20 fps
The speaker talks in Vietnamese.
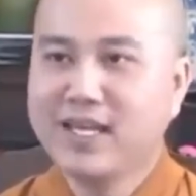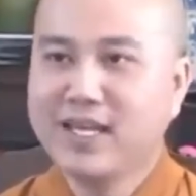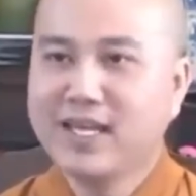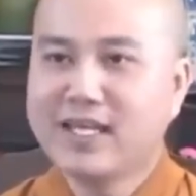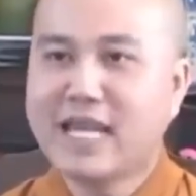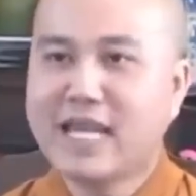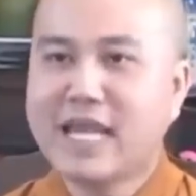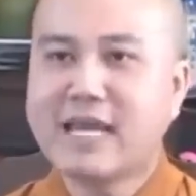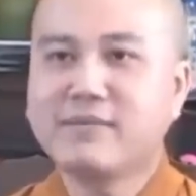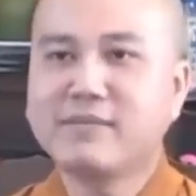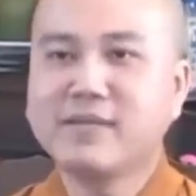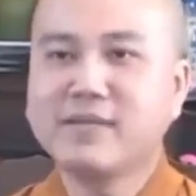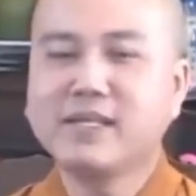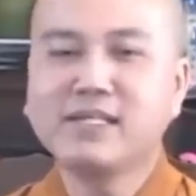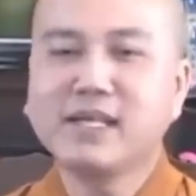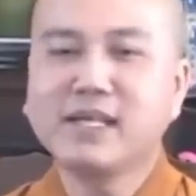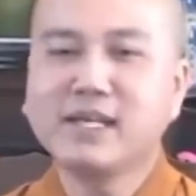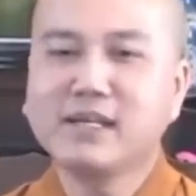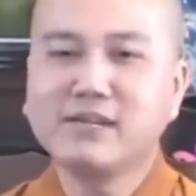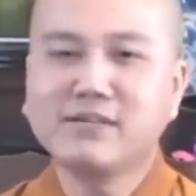đem những
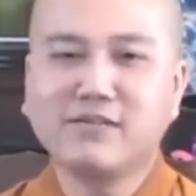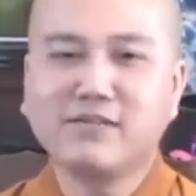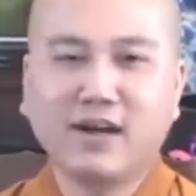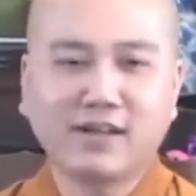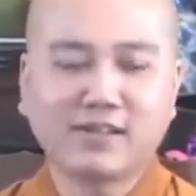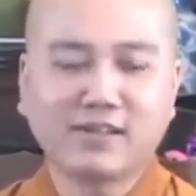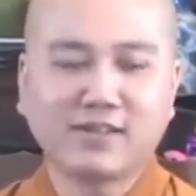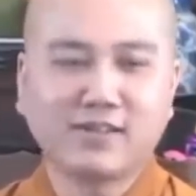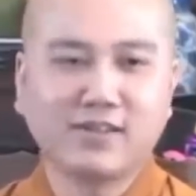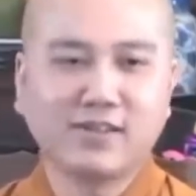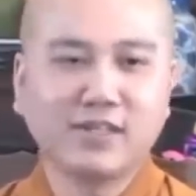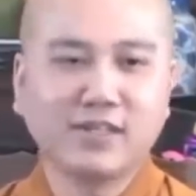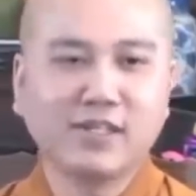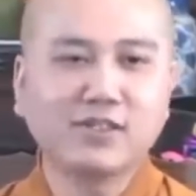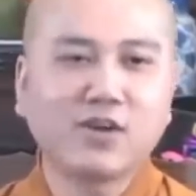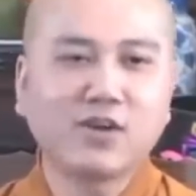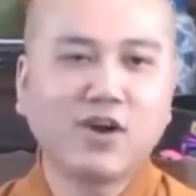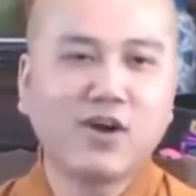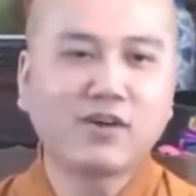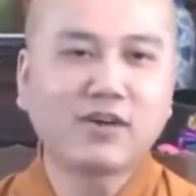nhân vật rồi những
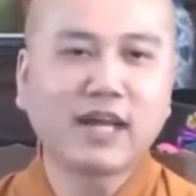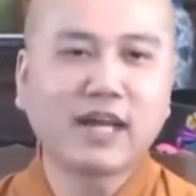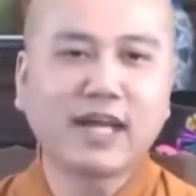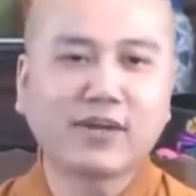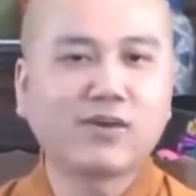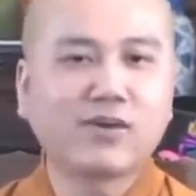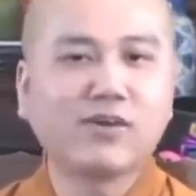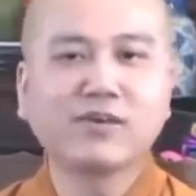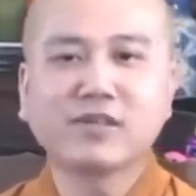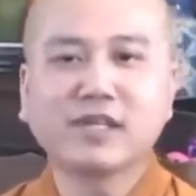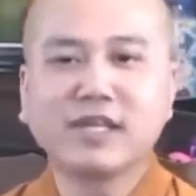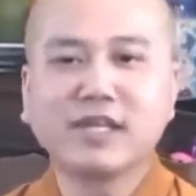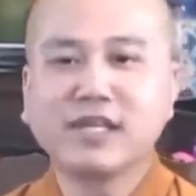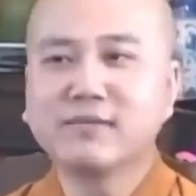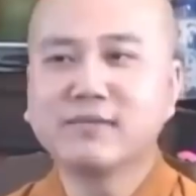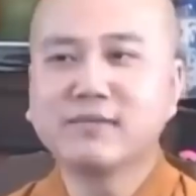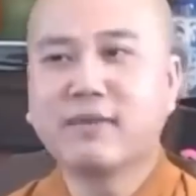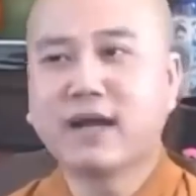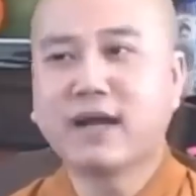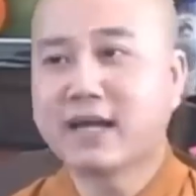con này con kia
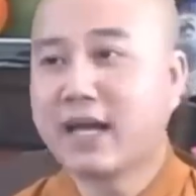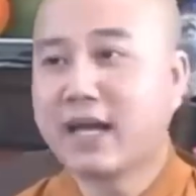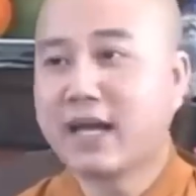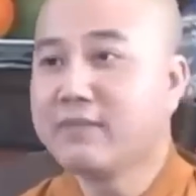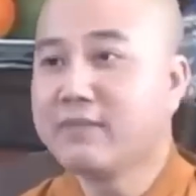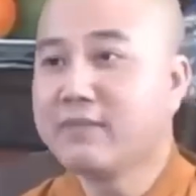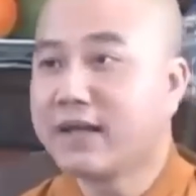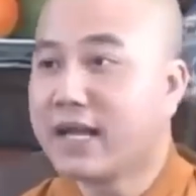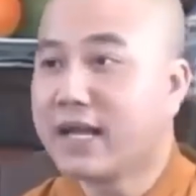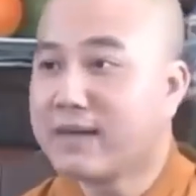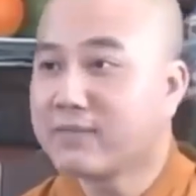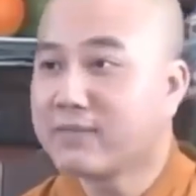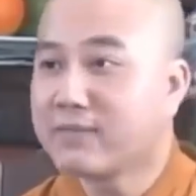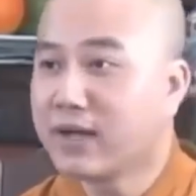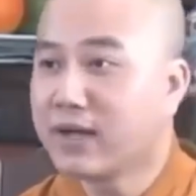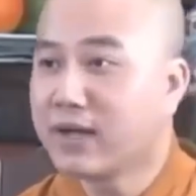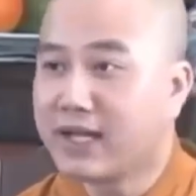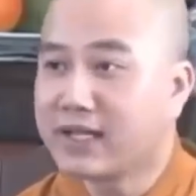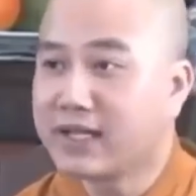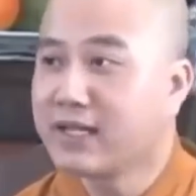mà hễ mà đem con
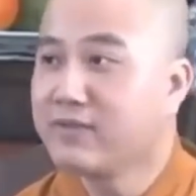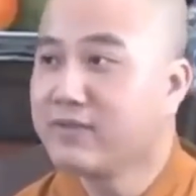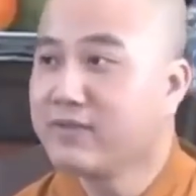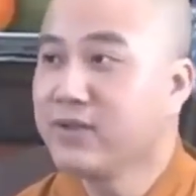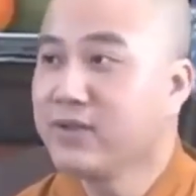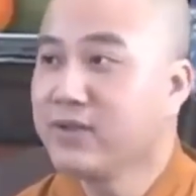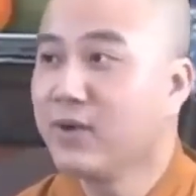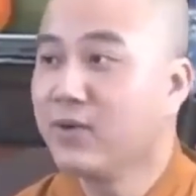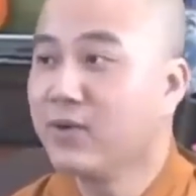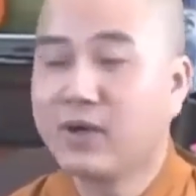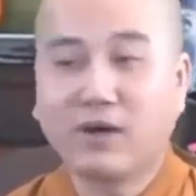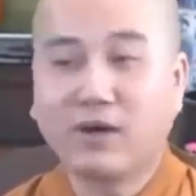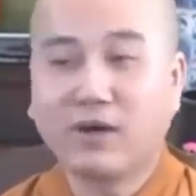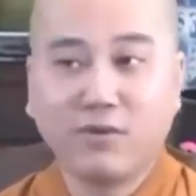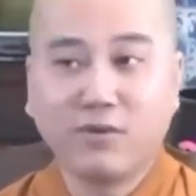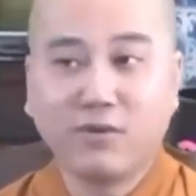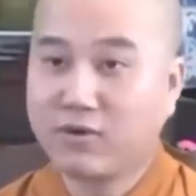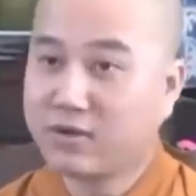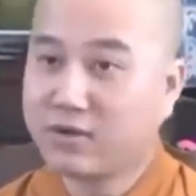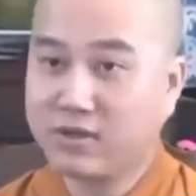này con kia ví dụ là
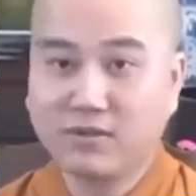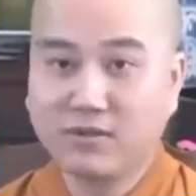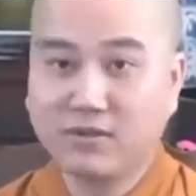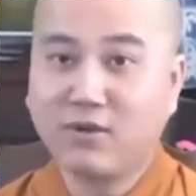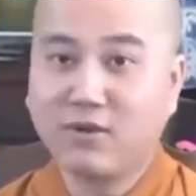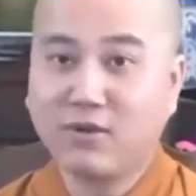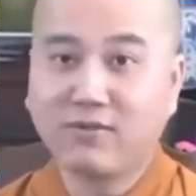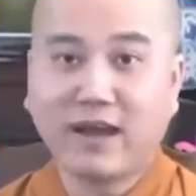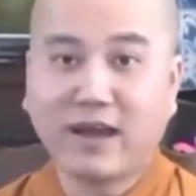vô thưởng vô phạt